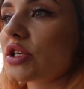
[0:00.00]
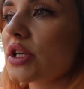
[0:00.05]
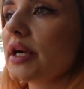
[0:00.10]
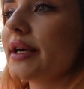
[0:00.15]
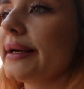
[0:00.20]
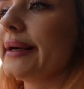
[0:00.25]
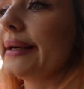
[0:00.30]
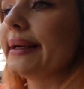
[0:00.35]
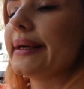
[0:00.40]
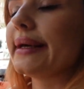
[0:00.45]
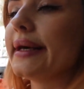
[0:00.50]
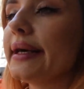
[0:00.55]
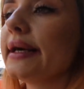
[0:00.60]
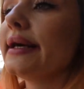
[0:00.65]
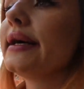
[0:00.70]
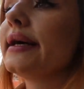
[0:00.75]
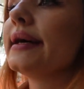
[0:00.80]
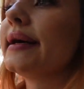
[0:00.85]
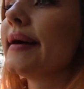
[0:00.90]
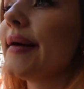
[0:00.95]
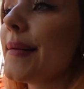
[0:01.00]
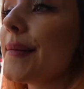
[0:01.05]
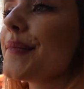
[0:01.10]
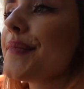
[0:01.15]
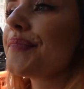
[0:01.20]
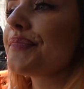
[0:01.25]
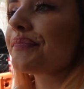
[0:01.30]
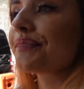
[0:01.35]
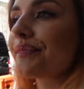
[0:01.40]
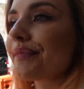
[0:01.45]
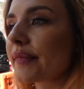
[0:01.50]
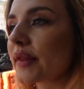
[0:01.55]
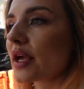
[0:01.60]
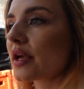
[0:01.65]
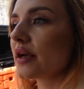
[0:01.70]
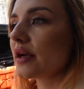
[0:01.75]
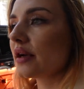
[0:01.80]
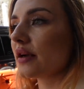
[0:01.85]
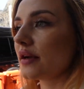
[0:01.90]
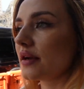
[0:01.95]
e,
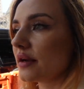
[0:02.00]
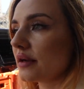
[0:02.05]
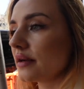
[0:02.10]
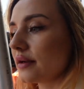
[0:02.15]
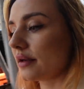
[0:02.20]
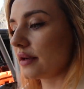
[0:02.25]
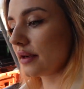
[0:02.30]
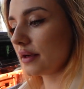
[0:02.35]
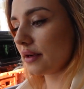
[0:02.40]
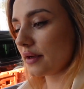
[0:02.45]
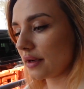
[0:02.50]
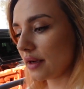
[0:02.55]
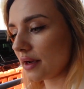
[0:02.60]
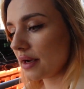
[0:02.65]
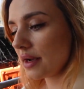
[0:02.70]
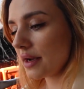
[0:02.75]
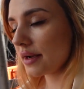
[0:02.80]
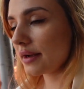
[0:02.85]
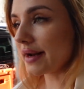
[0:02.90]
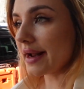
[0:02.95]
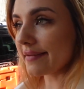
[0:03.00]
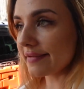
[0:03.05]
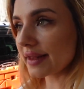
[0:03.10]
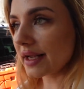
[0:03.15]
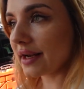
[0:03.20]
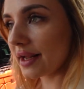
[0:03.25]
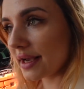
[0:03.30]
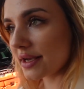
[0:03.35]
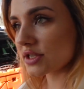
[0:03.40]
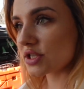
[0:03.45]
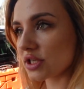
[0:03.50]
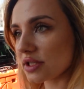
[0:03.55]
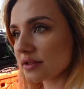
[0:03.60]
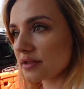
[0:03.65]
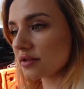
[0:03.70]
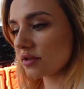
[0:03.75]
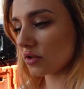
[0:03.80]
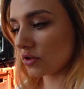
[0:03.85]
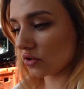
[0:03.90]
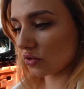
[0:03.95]
e, rental
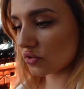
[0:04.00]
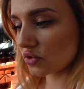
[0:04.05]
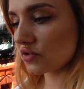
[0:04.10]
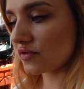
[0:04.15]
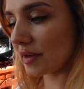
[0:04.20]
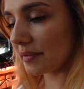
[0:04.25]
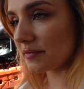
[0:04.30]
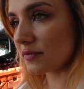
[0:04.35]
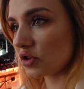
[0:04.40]
agent, no to już Wam